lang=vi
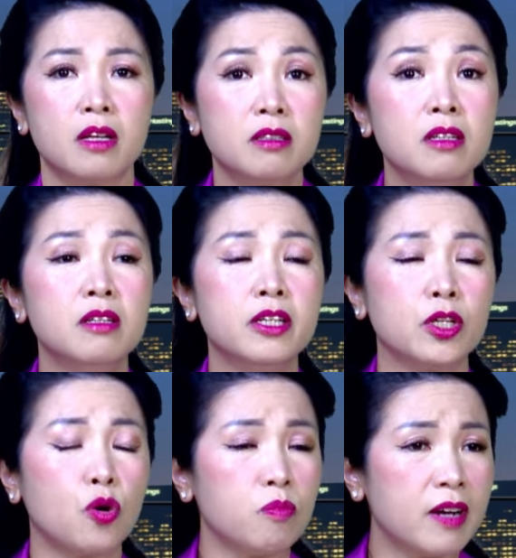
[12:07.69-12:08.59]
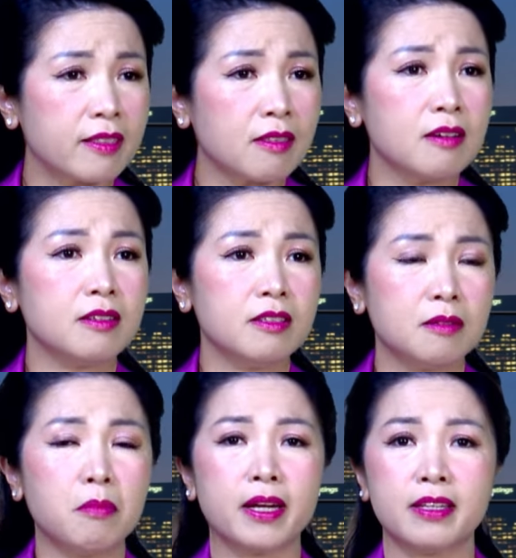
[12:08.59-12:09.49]
Người cũng đã từng
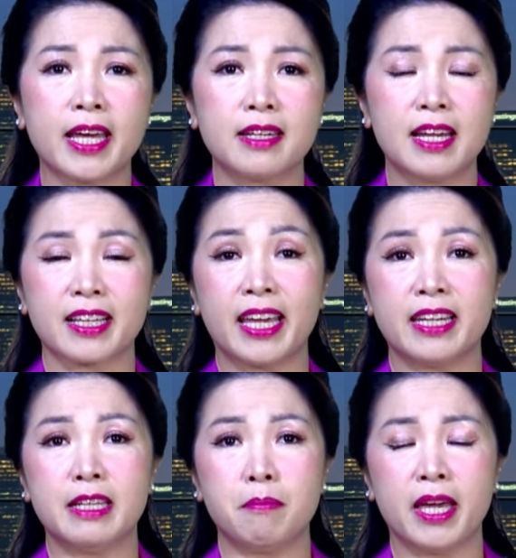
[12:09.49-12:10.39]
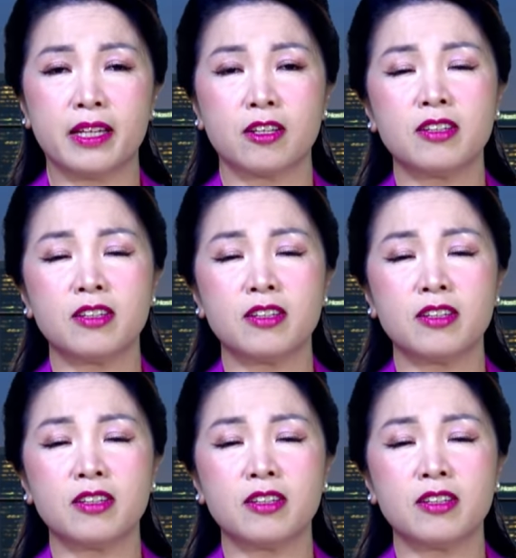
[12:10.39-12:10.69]
được mệnh danh là Candyman,